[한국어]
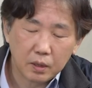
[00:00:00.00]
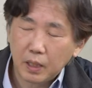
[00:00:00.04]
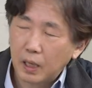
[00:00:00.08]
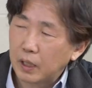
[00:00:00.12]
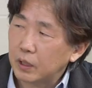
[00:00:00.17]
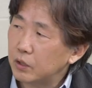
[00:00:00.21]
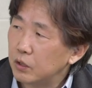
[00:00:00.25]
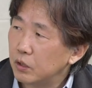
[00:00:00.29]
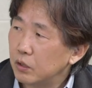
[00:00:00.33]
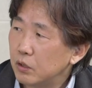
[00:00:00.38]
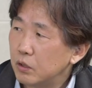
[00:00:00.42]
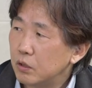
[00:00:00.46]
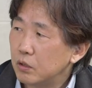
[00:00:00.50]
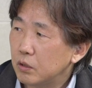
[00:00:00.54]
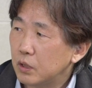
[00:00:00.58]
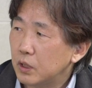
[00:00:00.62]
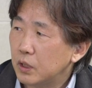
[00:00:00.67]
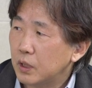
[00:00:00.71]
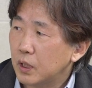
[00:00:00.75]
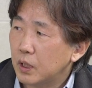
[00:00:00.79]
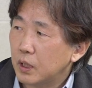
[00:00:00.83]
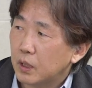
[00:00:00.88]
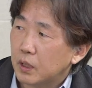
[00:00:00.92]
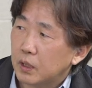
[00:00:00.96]

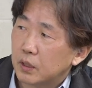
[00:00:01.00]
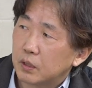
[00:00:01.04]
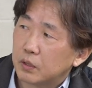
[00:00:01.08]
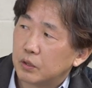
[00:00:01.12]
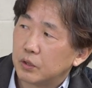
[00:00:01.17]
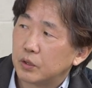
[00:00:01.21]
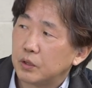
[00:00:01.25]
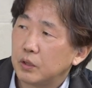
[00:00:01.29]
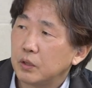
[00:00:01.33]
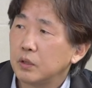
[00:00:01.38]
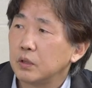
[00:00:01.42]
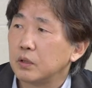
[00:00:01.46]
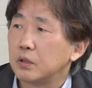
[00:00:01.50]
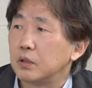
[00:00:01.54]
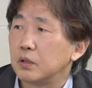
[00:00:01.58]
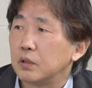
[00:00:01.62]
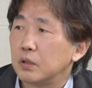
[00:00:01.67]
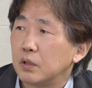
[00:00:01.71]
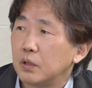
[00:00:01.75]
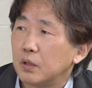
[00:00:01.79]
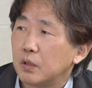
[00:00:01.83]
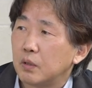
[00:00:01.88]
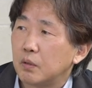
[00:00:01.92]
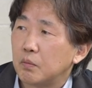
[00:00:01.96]
낙천적이다라는 것은
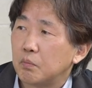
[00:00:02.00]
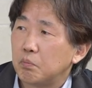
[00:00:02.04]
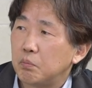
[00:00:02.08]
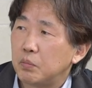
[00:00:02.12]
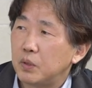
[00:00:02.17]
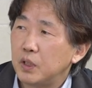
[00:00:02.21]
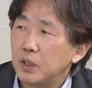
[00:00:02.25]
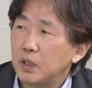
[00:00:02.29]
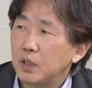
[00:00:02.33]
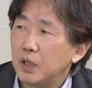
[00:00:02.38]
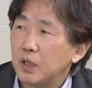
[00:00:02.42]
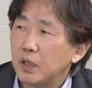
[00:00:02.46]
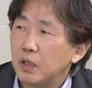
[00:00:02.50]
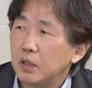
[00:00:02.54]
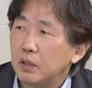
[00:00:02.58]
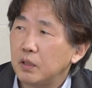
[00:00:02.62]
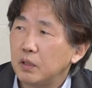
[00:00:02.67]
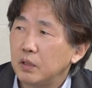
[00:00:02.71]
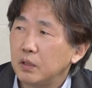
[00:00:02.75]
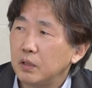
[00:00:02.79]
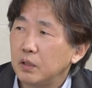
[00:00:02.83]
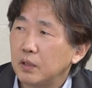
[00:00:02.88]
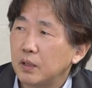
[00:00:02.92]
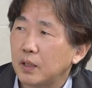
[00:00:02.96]

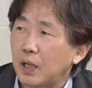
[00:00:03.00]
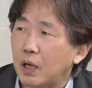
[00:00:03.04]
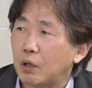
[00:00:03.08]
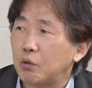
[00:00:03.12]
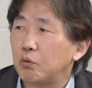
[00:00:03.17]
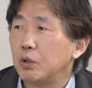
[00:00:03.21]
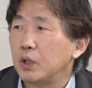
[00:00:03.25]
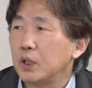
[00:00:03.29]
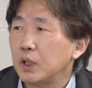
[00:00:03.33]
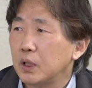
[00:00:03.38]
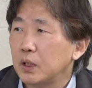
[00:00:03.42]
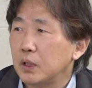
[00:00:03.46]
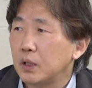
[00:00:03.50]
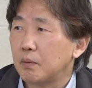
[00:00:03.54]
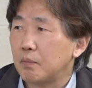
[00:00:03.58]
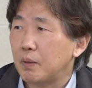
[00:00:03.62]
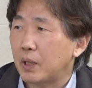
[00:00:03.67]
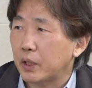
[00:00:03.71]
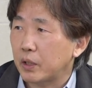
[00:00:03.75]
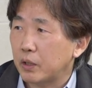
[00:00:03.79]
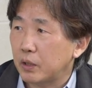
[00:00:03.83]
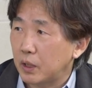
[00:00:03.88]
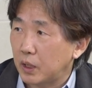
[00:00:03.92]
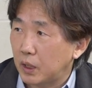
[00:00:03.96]
미래를 낙관한다
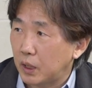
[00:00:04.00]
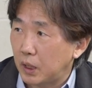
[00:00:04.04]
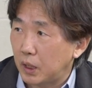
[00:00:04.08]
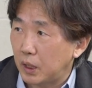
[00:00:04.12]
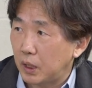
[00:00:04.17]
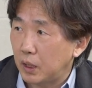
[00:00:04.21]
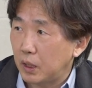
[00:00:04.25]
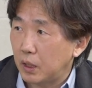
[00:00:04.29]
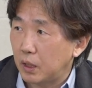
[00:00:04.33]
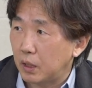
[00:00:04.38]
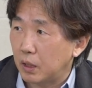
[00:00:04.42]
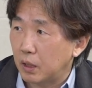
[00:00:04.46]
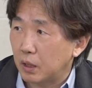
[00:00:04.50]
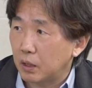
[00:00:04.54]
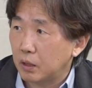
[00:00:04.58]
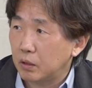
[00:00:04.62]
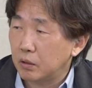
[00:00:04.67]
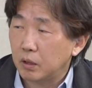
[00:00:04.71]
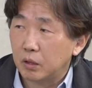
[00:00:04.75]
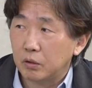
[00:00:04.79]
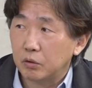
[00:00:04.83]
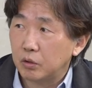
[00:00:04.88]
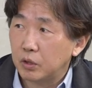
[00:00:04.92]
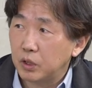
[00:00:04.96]
막연하게 음.
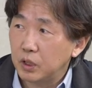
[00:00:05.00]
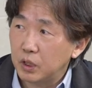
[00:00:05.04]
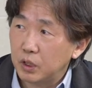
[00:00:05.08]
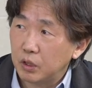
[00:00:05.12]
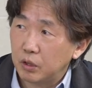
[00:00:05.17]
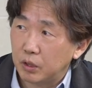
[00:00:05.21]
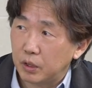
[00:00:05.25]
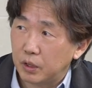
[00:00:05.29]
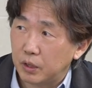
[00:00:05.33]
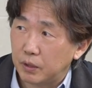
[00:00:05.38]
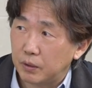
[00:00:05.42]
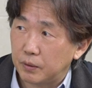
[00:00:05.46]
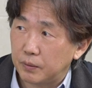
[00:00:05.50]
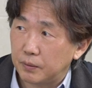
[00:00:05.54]
그거하고는 틀린 거예요.